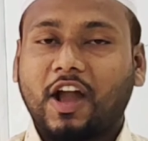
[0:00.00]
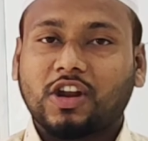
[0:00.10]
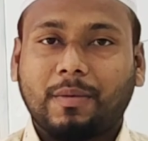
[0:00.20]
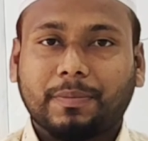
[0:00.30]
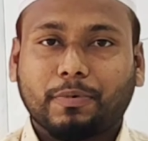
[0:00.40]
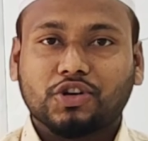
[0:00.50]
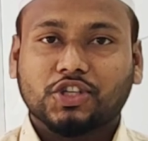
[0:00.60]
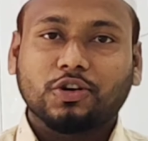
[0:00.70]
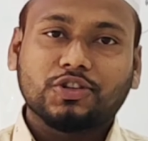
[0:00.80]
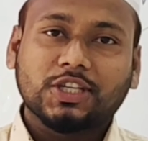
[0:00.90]
এখন আমার
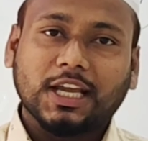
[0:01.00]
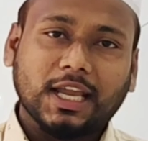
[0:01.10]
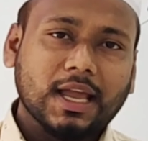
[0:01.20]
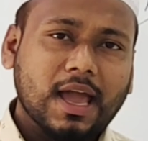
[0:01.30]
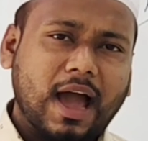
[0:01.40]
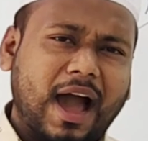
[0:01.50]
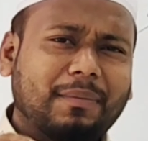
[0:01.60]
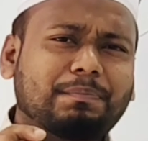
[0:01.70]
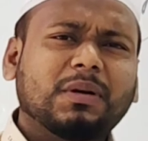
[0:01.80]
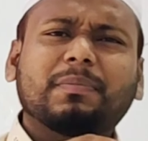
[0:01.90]
প্রশ্ন হচ্ছে
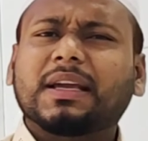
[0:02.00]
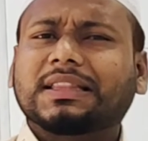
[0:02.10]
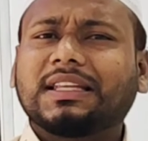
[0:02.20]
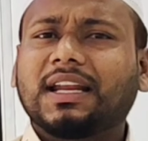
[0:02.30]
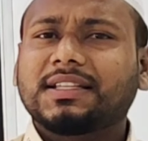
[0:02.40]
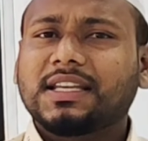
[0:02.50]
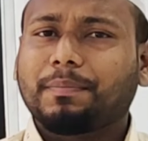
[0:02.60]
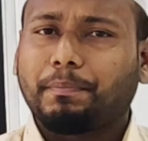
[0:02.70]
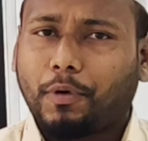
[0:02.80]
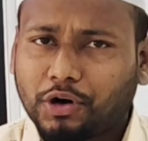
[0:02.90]
আপনি ব্যক্তিরা
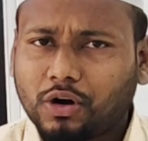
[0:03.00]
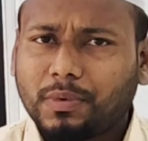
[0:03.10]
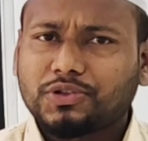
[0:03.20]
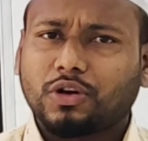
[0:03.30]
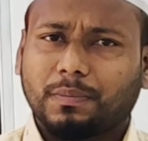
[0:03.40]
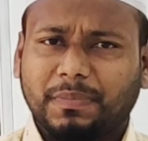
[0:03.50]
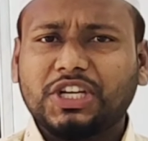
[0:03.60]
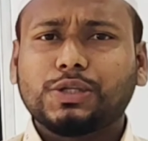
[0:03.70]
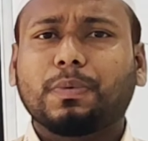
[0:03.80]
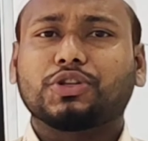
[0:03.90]
যে পনেরো বছর
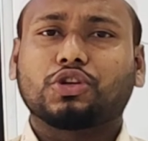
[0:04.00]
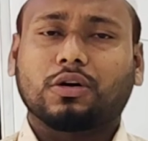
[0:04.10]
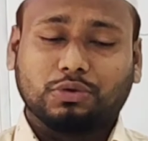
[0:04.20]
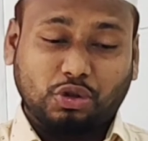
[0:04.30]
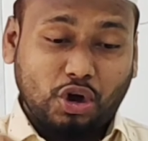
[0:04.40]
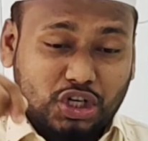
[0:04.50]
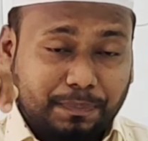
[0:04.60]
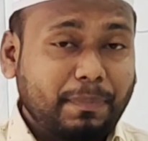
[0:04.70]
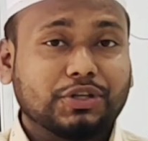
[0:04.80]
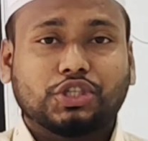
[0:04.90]
২০ বছর দশ
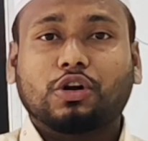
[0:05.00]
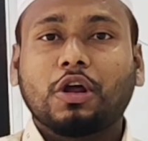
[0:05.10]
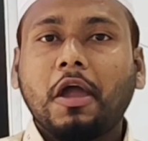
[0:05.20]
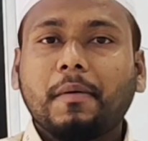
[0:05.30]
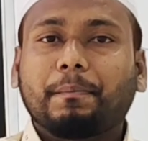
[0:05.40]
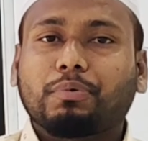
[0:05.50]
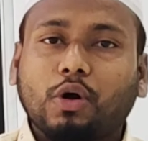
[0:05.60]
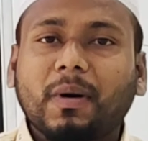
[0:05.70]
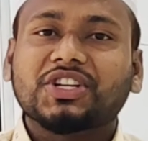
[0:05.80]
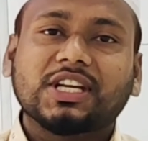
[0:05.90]
বছর
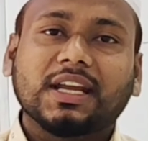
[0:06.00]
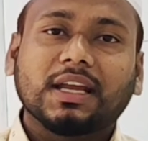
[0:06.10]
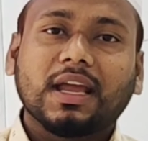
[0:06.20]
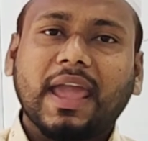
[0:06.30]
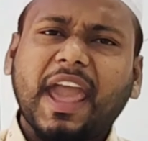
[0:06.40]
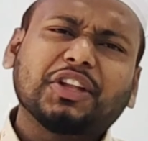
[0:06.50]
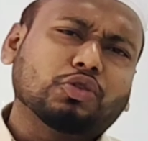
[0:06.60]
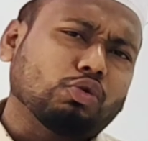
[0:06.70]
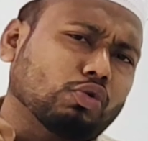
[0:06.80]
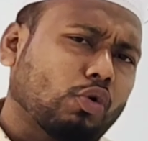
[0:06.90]
প্রবাসে
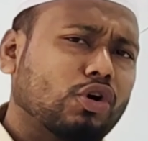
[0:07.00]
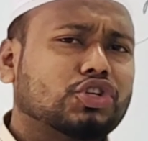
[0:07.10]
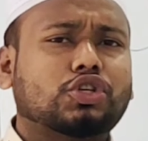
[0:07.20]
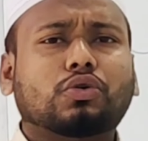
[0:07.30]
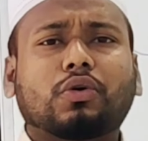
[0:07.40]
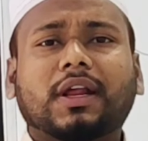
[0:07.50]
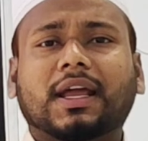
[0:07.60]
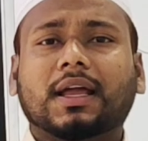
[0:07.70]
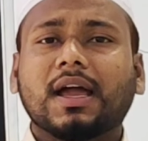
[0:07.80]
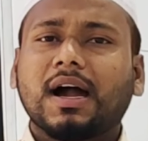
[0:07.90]
এত কষ্ট
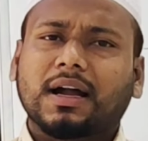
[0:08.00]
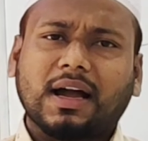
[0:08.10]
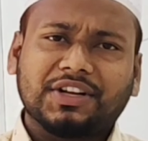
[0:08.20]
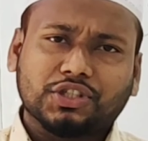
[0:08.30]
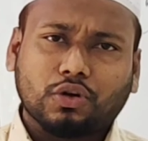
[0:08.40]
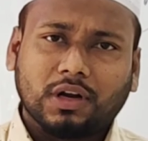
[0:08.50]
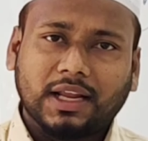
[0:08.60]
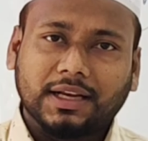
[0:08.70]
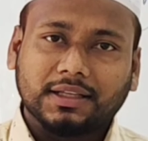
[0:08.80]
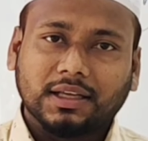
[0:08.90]
করে কাজ
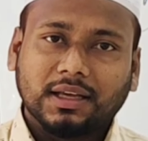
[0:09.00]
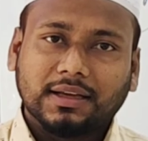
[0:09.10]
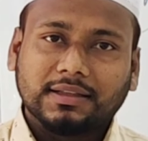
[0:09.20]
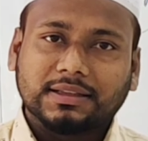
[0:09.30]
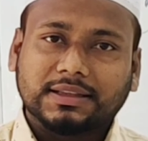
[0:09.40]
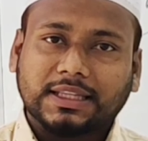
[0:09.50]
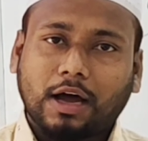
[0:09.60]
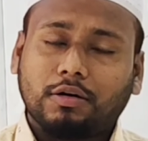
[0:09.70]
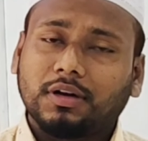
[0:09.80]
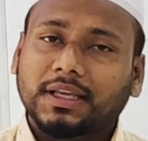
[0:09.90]
করলেন
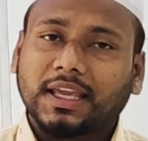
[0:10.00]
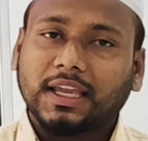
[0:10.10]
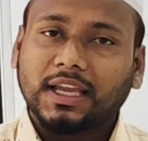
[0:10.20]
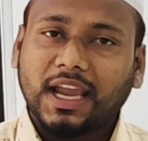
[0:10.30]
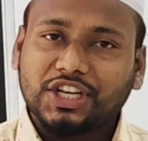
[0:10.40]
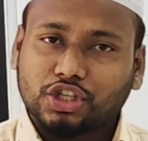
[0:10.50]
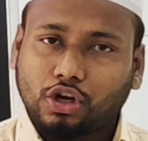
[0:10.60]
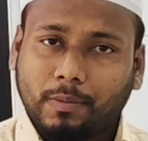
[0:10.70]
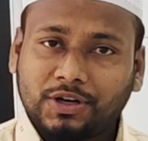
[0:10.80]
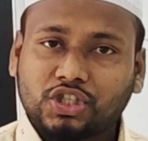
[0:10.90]
তাহলে কি এই
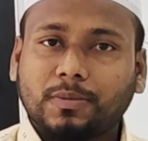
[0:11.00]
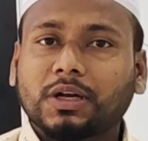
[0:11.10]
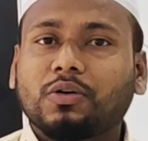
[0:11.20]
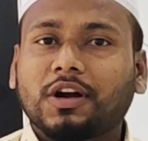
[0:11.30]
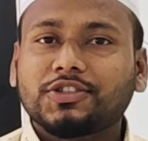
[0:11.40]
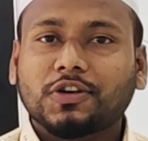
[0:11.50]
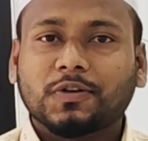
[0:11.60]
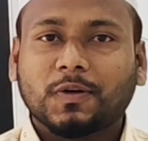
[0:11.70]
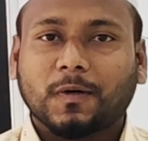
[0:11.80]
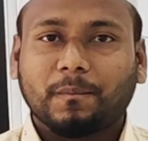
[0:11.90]
সমান সমান হওয়ার
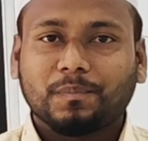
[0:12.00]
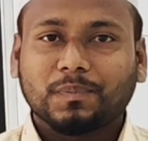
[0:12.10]
জন্য